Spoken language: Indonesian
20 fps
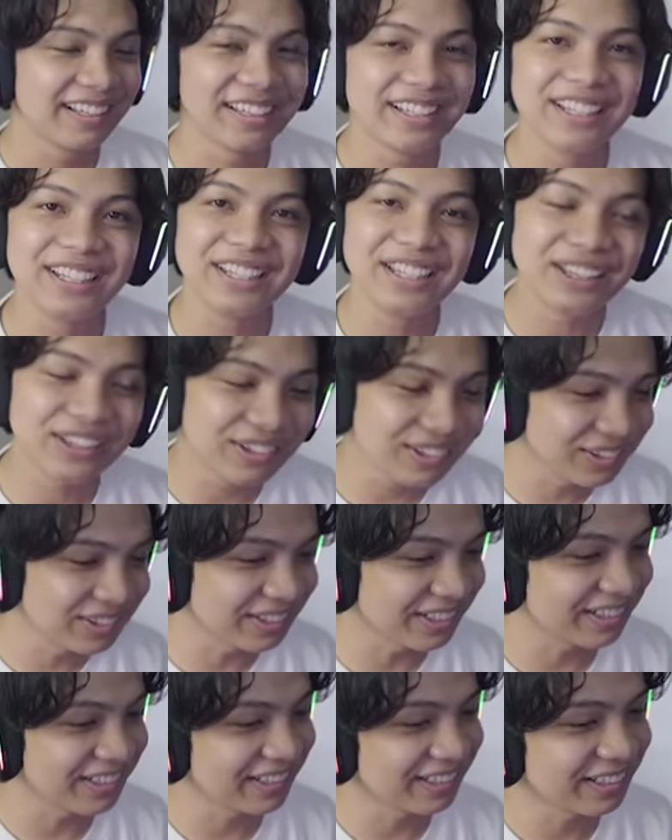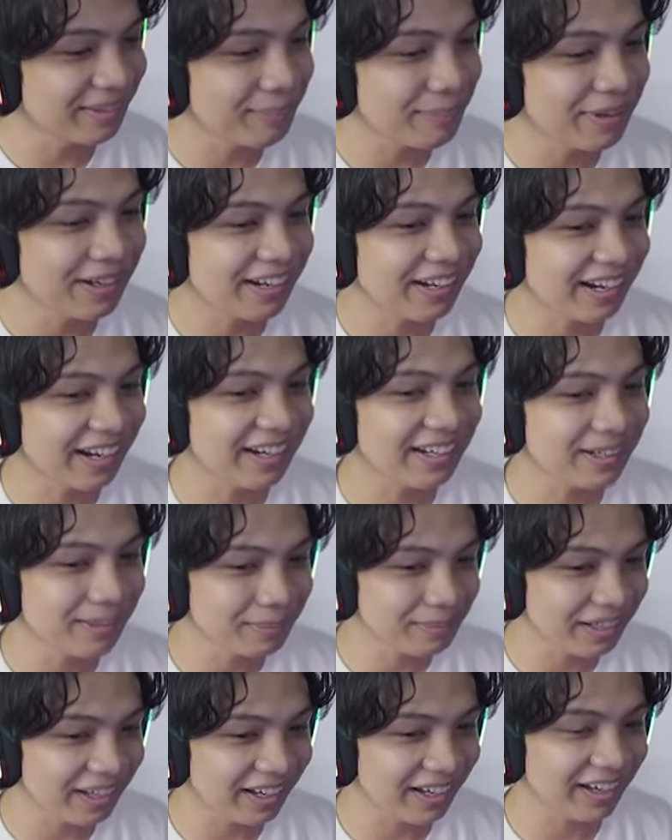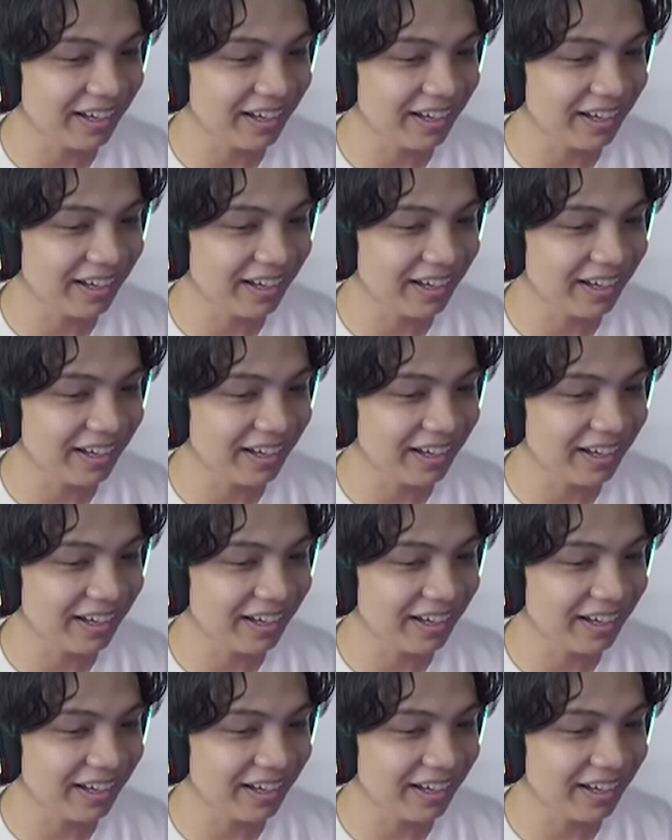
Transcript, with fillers: Gitu ternyata pilih randomnya